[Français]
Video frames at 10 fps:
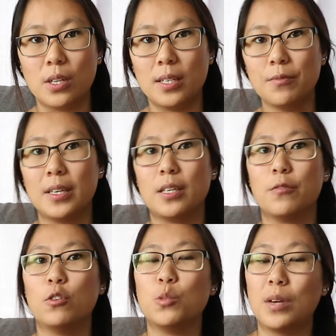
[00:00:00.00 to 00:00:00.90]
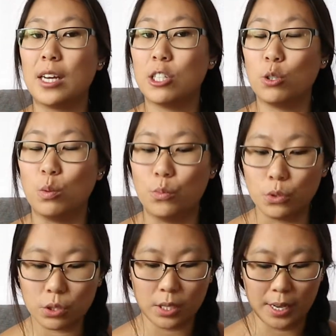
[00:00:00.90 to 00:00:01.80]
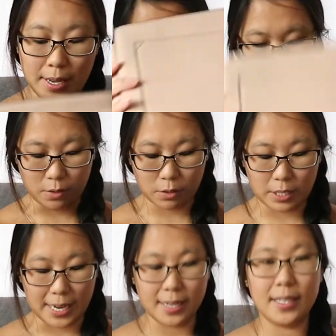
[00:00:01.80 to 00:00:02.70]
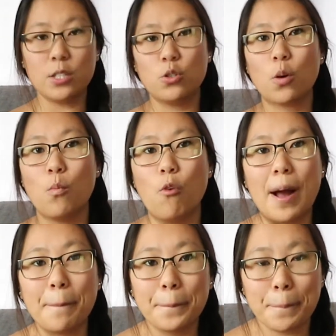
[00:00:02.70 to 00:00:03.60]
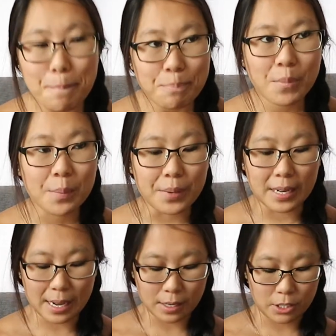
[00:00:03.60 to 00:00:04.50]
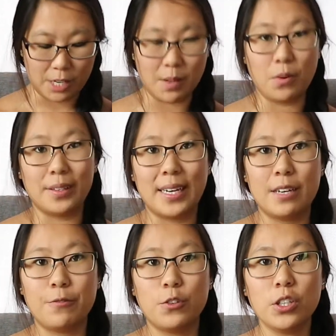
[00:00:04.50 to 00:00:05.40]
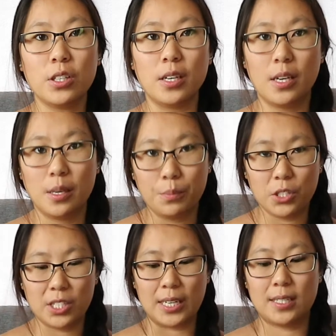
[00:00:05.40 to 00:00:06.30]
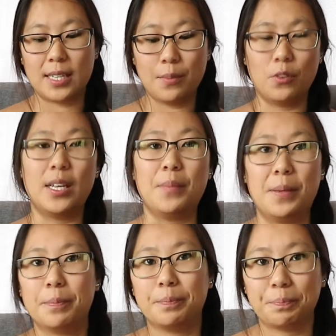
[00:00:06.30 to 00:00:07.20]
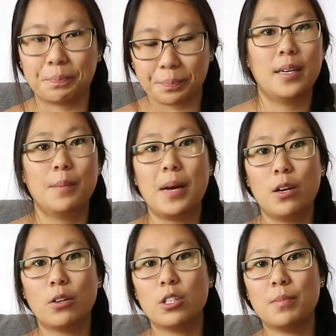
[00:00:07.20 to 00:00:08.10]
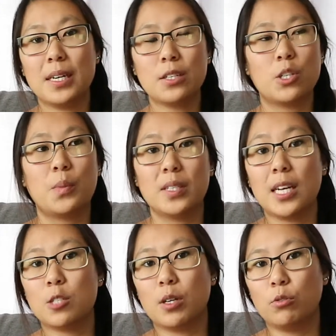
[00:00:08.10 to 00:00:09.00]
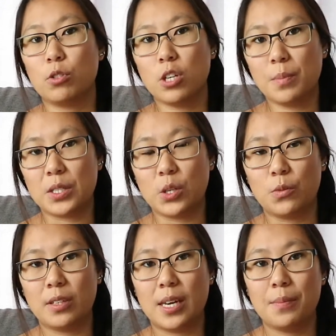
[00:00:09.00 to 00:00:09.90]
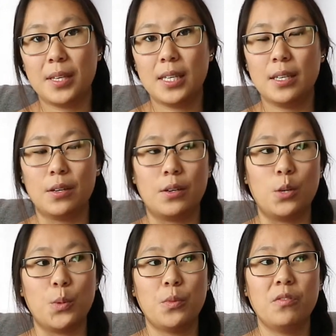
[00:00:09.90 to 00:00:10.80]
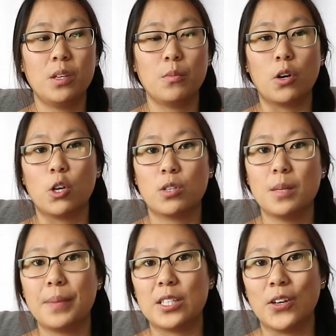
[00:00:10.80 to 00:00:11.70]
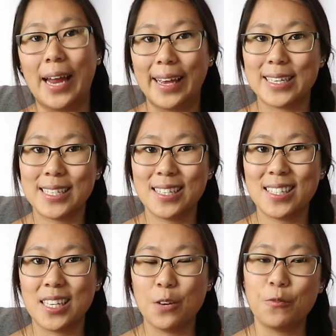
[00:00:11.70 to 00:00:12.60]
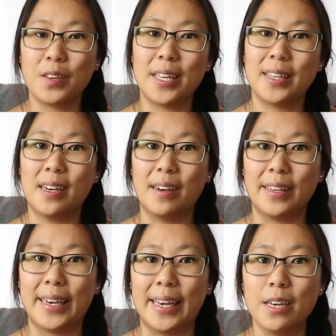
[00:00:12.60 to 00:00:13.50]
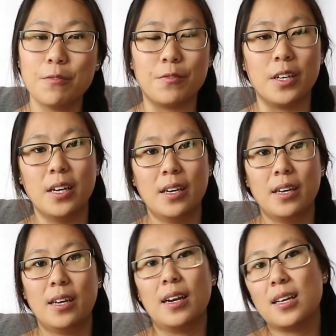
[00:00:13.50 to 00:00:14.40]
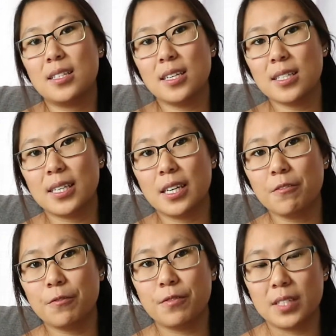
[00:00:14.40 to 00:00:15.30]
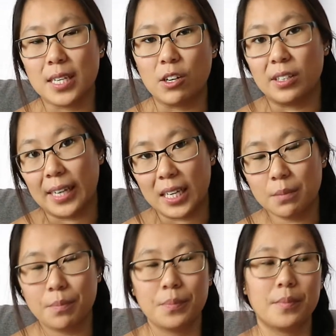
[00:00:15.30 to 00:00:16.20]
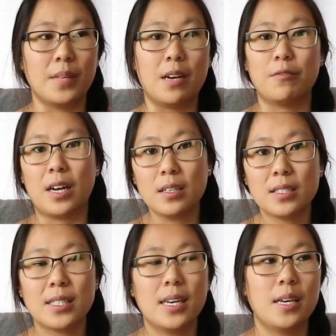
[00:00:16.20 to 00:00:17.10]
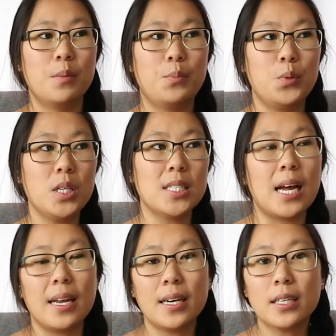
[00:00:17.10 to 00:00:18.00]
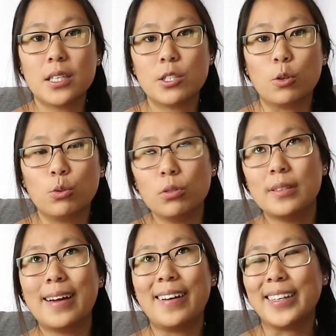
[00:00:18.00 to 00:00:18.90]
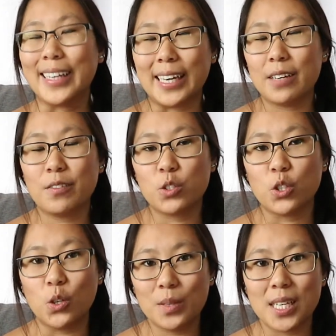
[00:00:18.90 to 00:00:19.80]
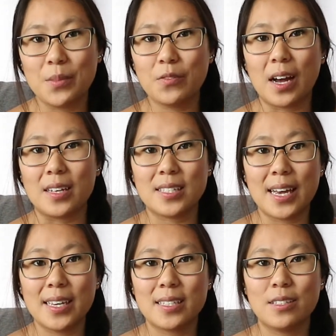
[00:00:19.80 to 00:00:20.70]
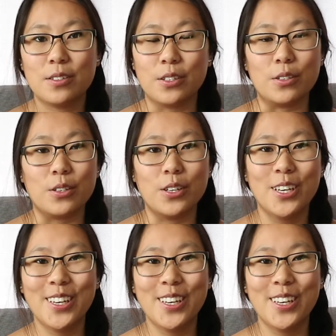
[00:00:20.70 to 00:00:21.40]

d'olive. Fait qu'il que je me rachète une bourse. Donc, elle était sur moi. Puis là, j'avais mon téléphone, puis je textais mon ami. Malheureusement, j'ai passé la soirée toute seule parce que mon ami n'a euh, a pas pu venir me rejoindre parce que la SNCF était en grève. La SNCF, c'est le train en France. Puis ça là l'air qu'ils sont tout le temps en grève, selon mes amis françaises. là. Euh.